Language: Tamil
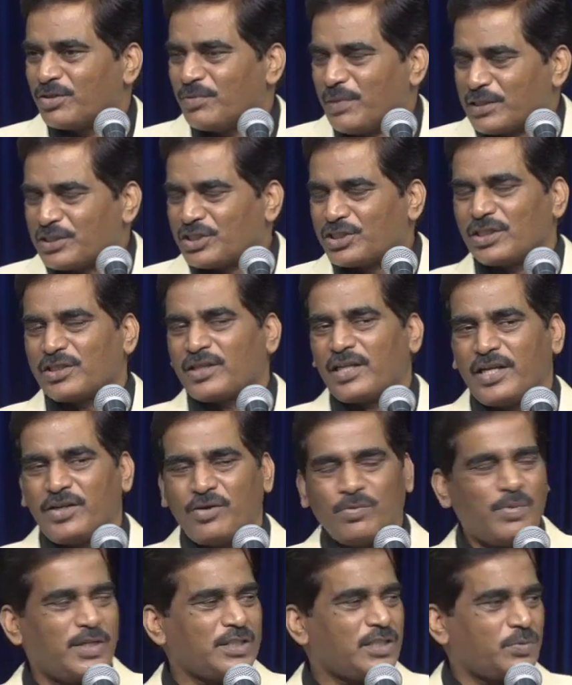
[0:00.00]
வருஷத்தில் யூ
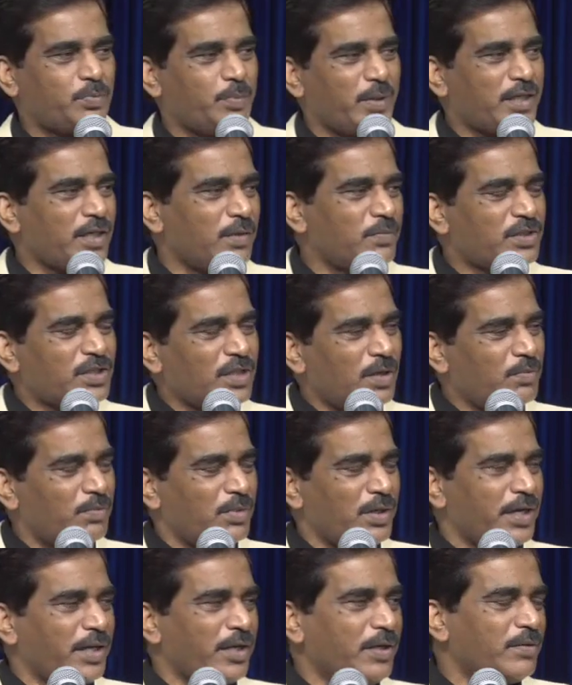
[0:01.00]
மஸ்ட் பிகம்
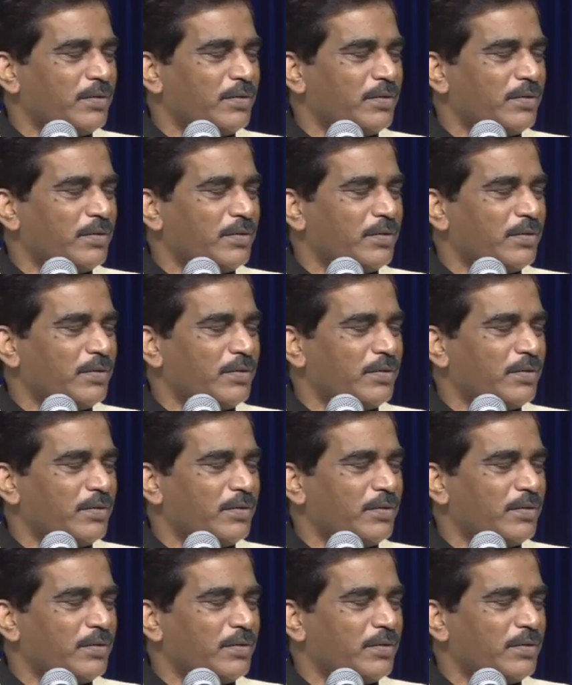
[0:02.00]
சம்படி